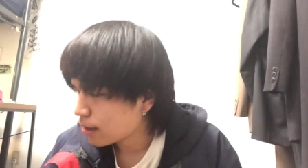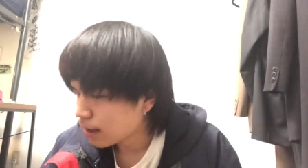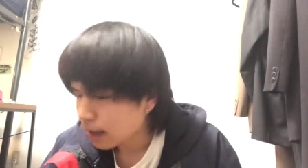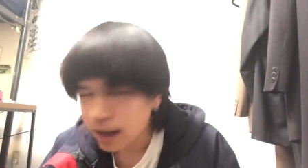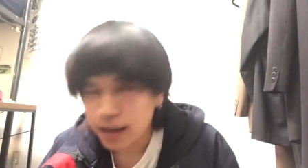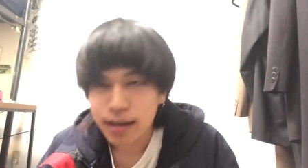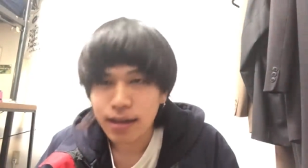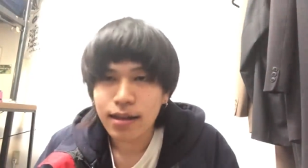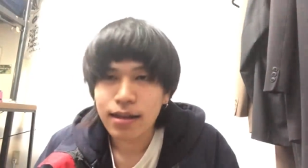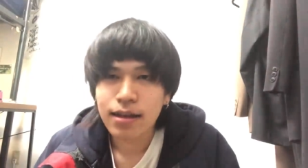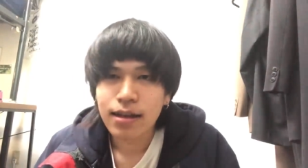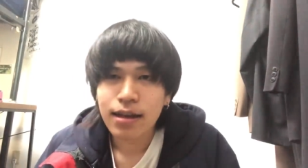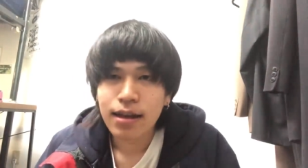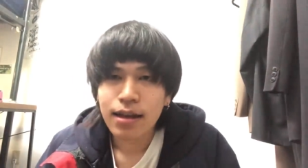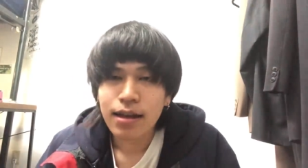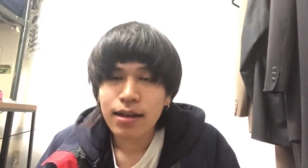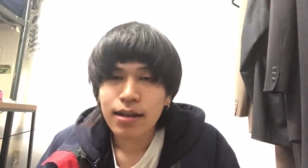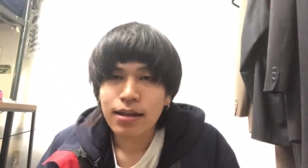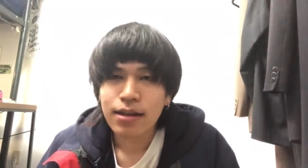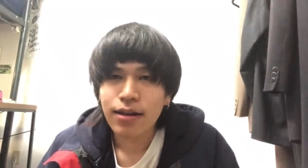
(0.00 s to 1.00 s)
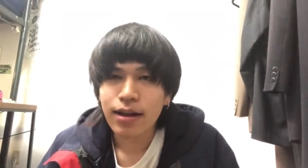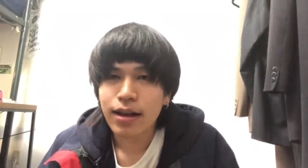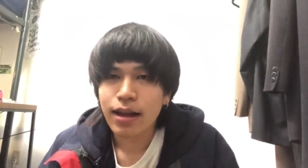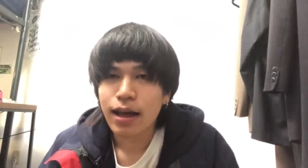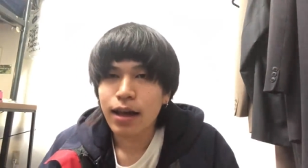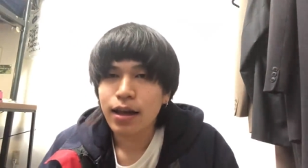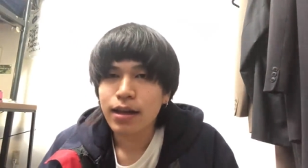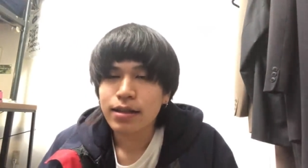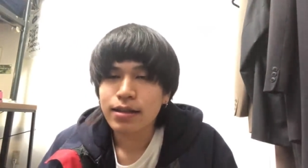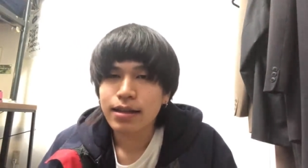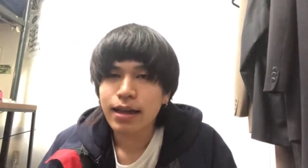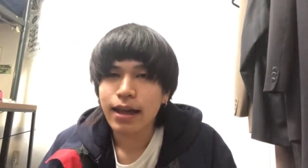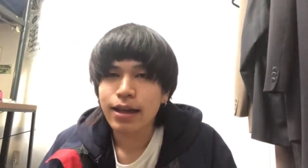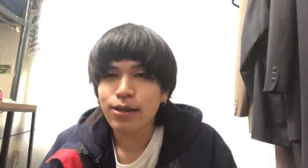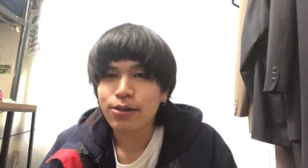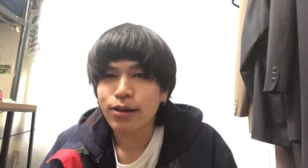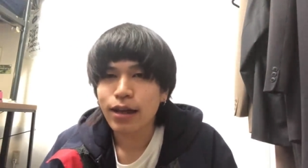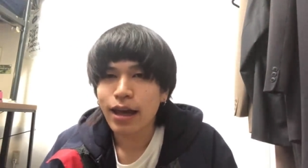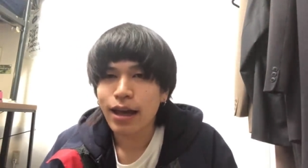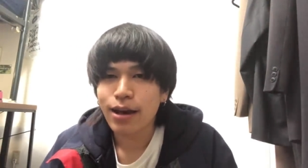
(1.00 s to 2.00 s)
はいではね
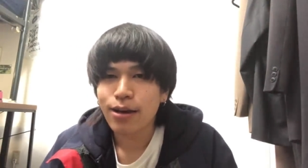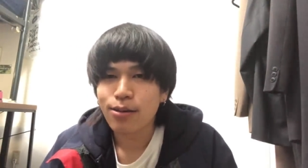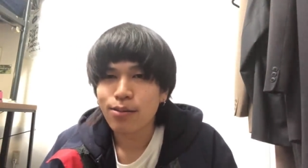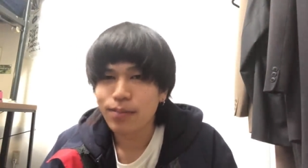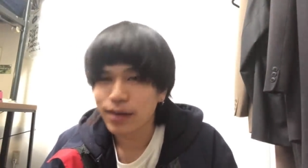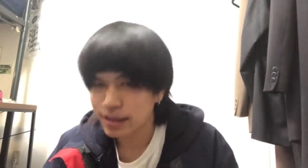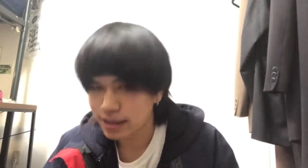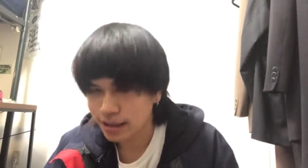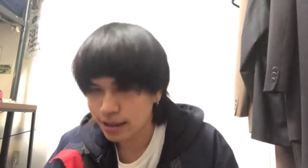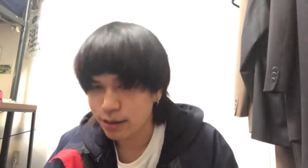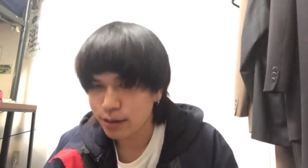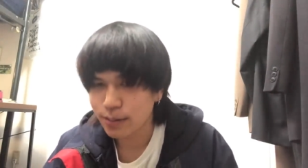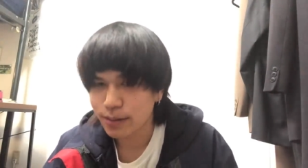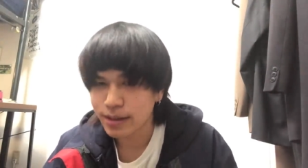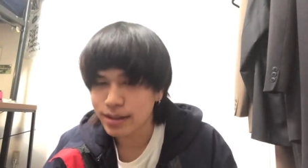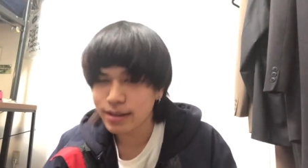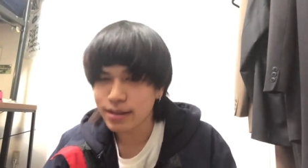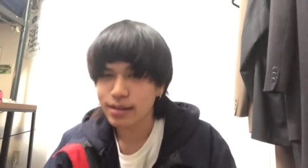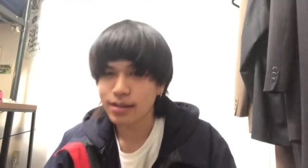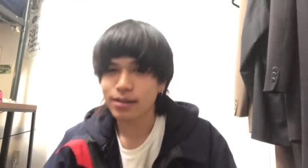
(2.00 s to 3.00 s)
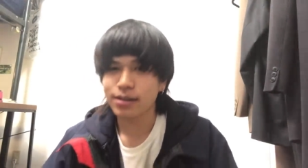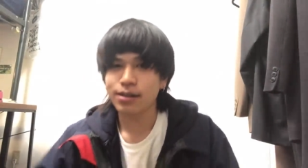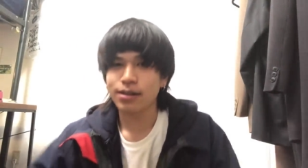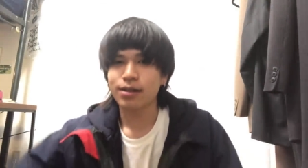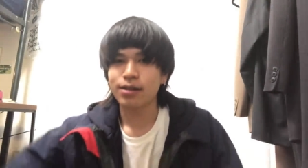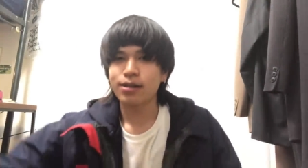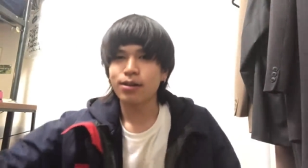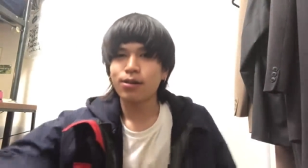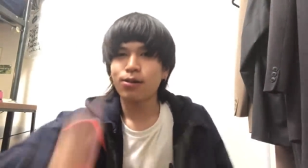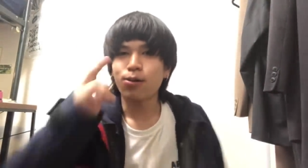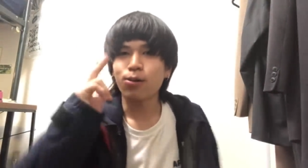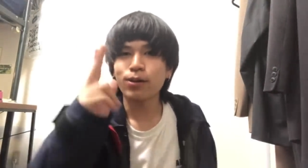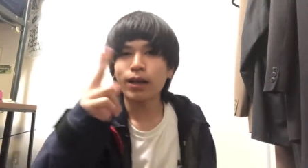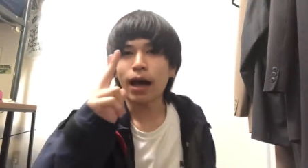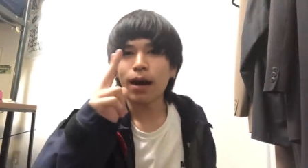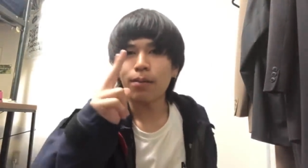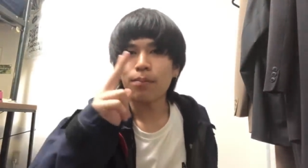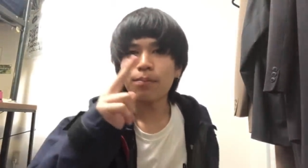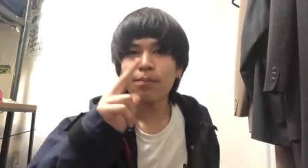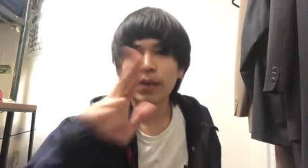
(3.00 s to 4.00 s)
サイトでお待ちしておりますほ
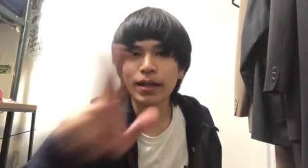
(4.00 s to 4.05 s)
な